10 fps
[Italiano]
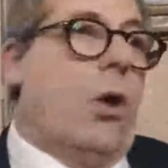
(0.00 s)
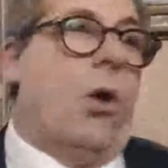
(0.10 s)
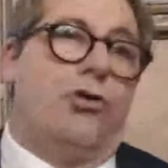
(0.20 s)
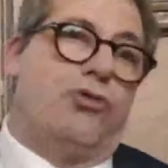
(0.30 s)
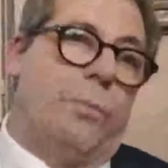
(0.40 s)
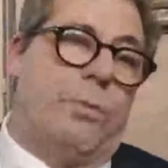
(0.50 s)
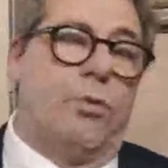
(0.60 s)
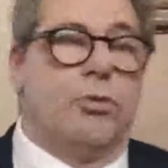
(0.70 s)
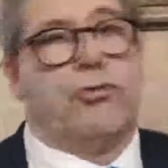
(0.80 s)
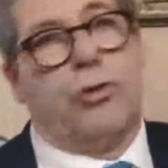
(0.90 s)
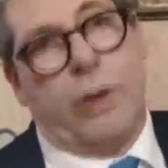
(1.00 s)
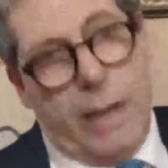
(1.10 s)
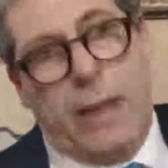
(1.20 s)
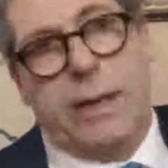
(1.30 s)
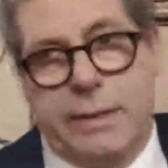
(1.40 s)
Oggi in più non sono
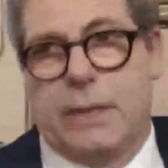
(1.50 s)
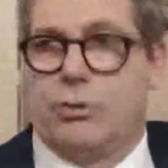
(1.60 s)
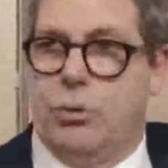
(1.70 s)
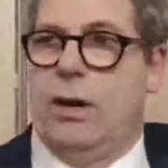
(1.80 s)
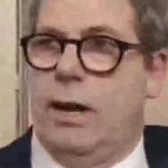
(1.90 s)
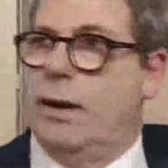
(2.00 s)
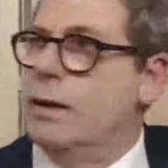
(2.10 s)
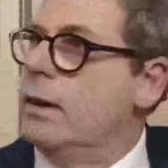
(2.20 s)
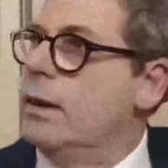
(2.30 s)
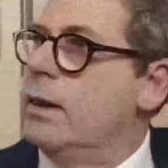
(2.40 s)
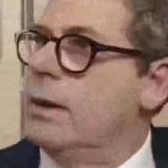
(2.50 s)
neanche tanto leali,